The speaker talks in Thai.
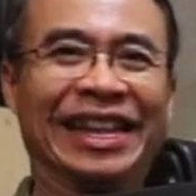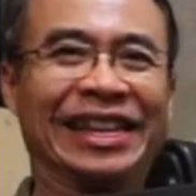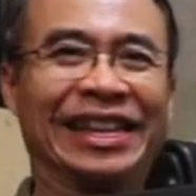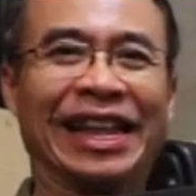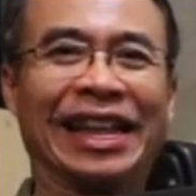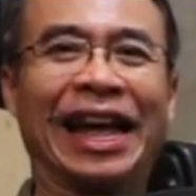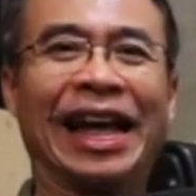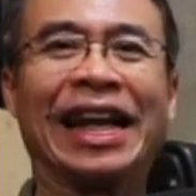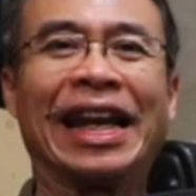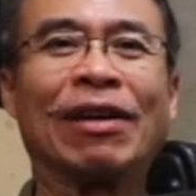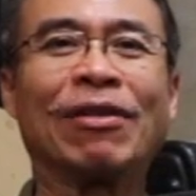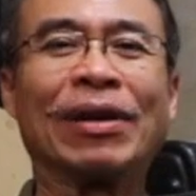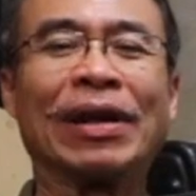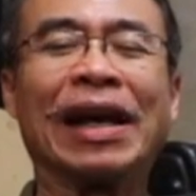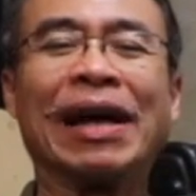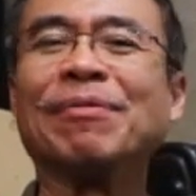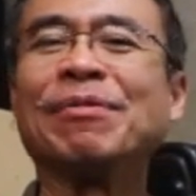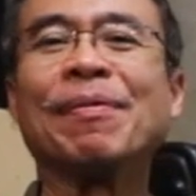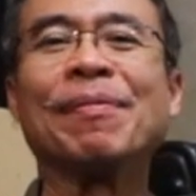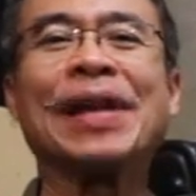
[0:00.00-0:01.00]
แต่ถ้าเล็กกว่า
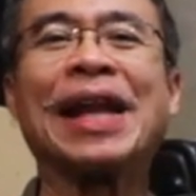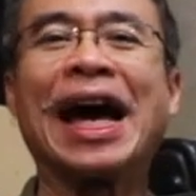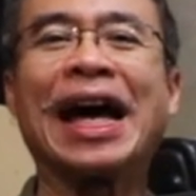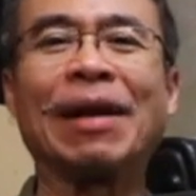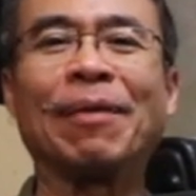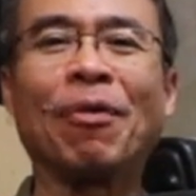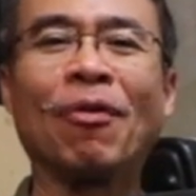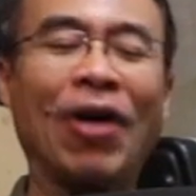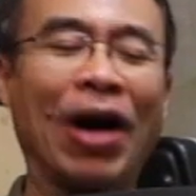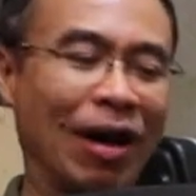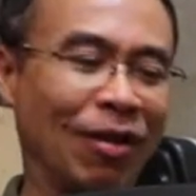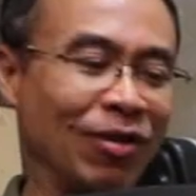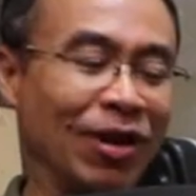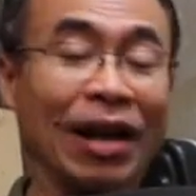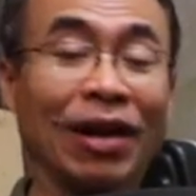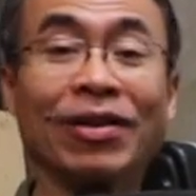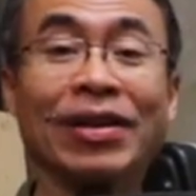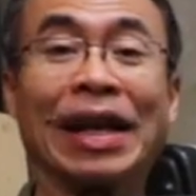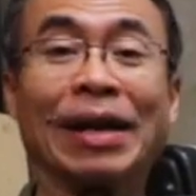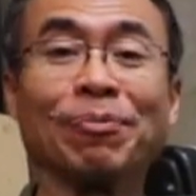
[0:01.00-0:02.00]
เดิมนี่ไม่ได้แล้วเพราะว่าเว
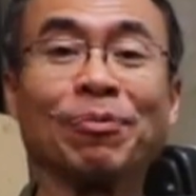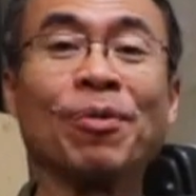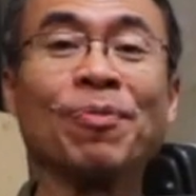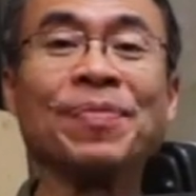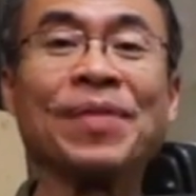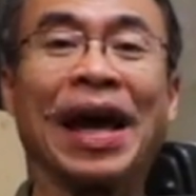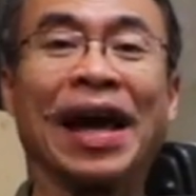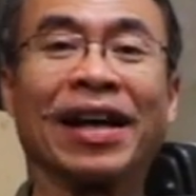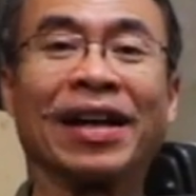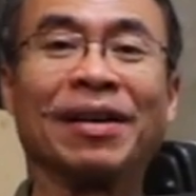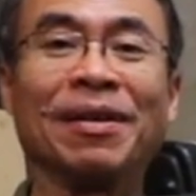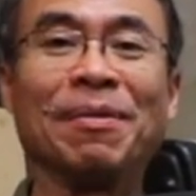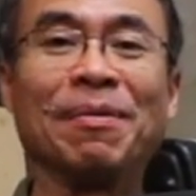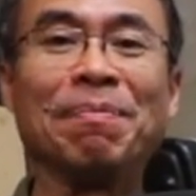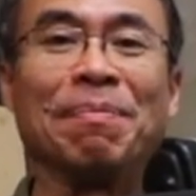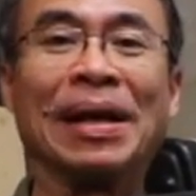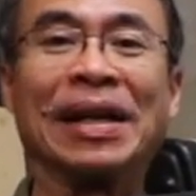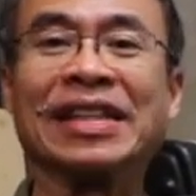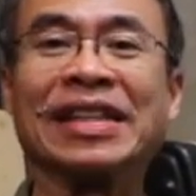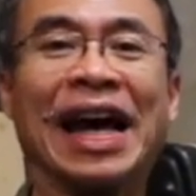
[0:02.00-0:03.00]
ลาเด็ดปุ๊บเนี่ย
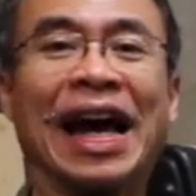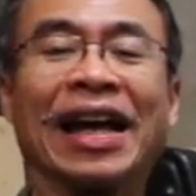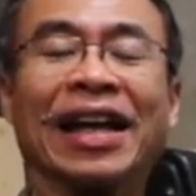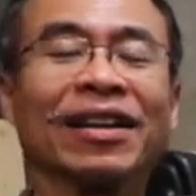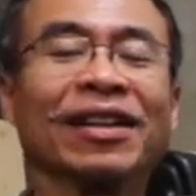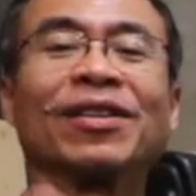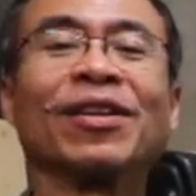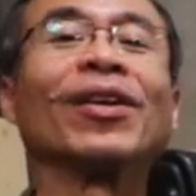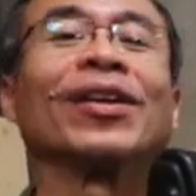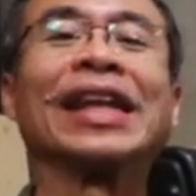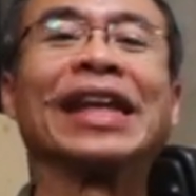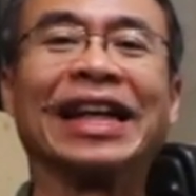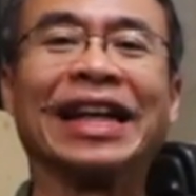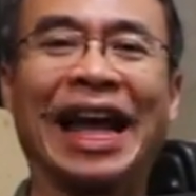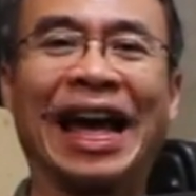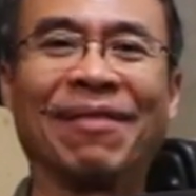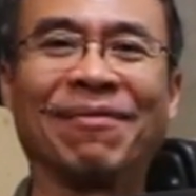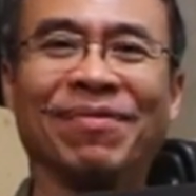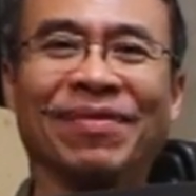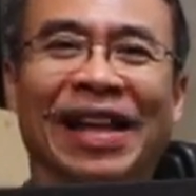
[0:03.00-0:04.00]
มันจะต้องทิ้ง
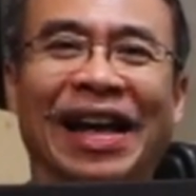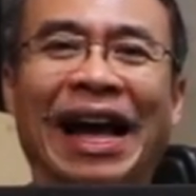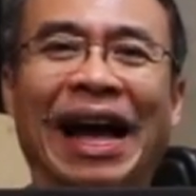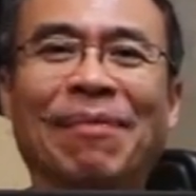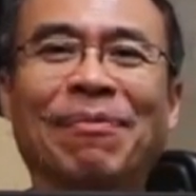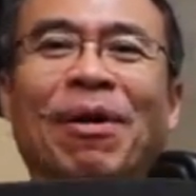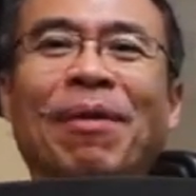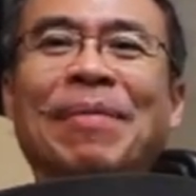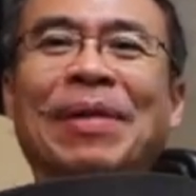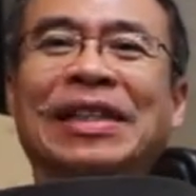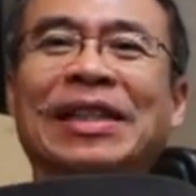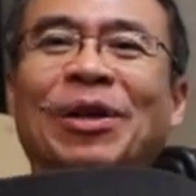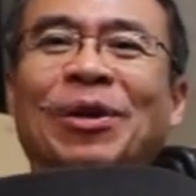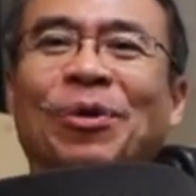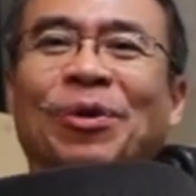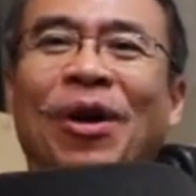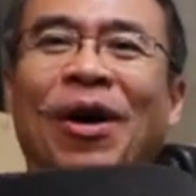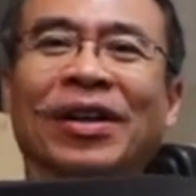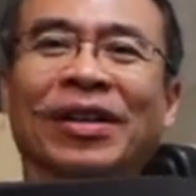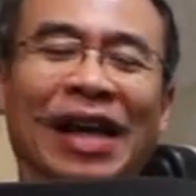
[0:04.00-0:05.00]
แล้วนะครับ เพราะมันจะห
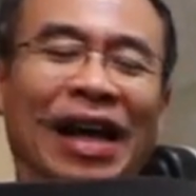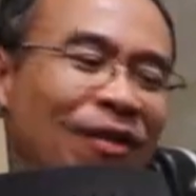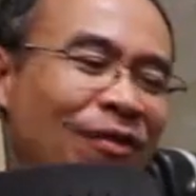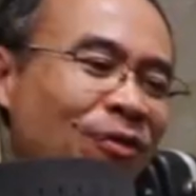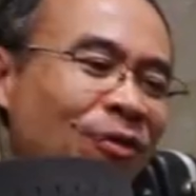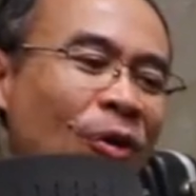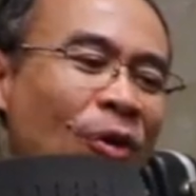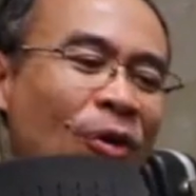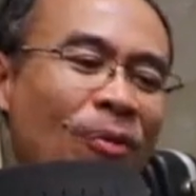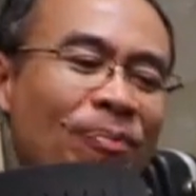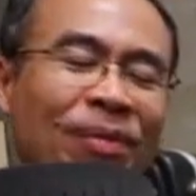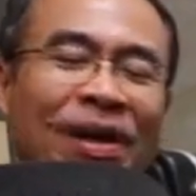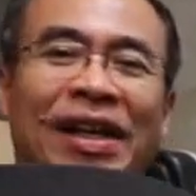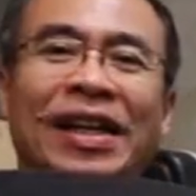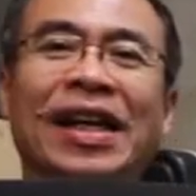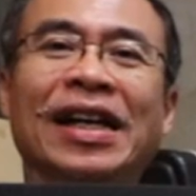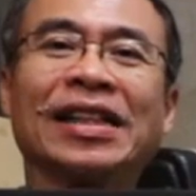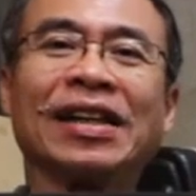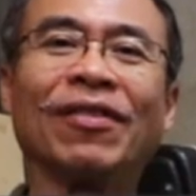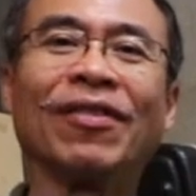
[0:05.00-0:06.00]
ลุดออกจากโฟม
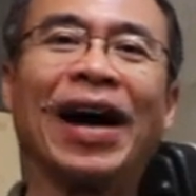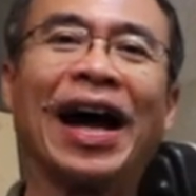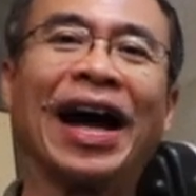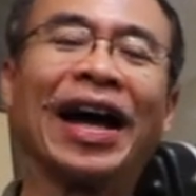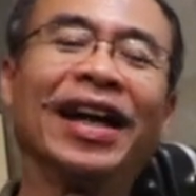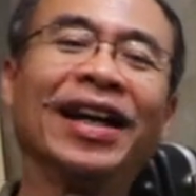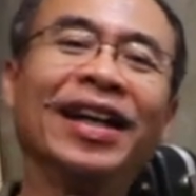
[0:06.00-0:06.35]
เนื่องจากว่า